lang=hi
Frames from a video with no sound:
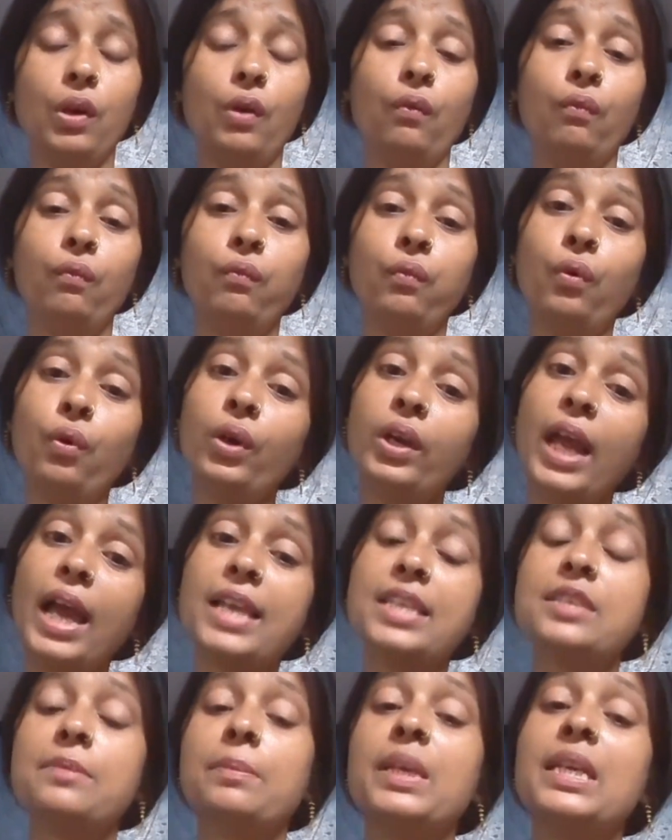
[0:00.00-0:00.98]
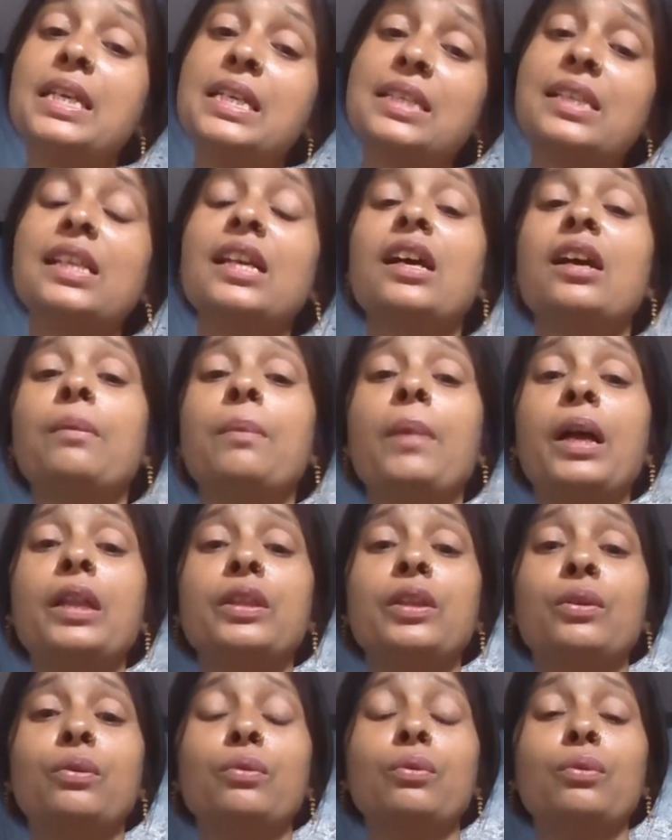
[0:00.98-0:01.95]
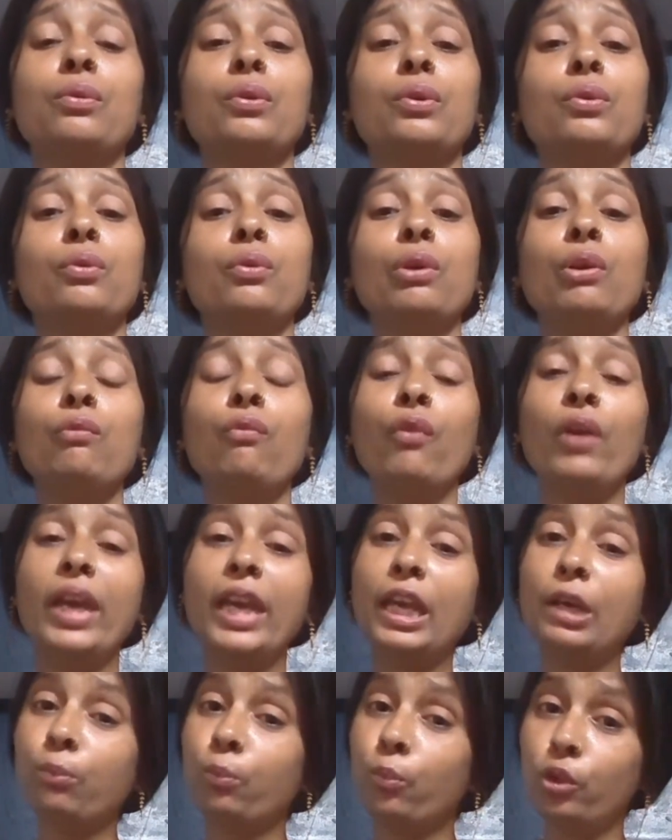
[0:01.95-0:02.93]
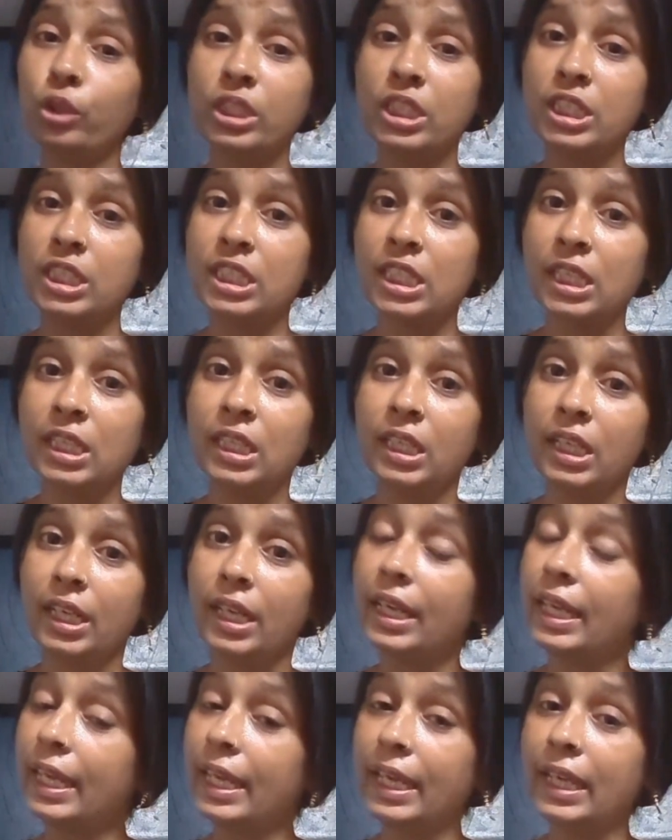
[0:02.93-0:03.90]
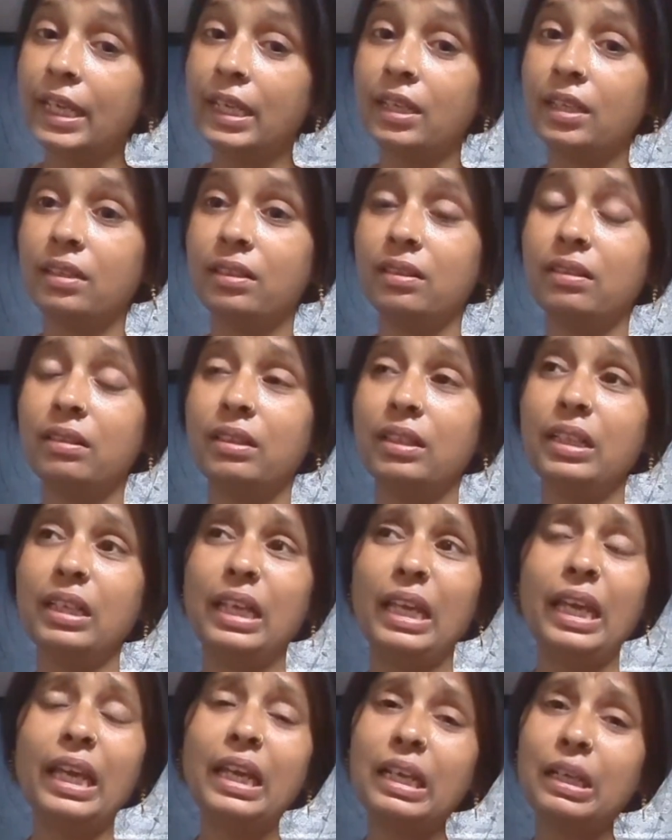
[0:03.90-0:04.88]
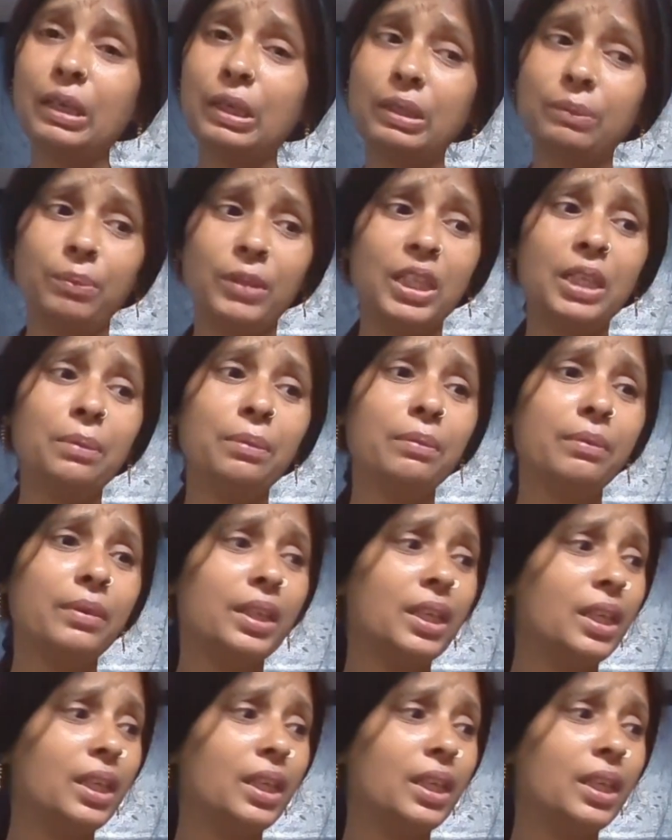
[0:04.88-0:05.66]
वो डांस मैं इसलिए कर पाती हूँ क्योंकि वो एक पोजीशन एक एक मतलब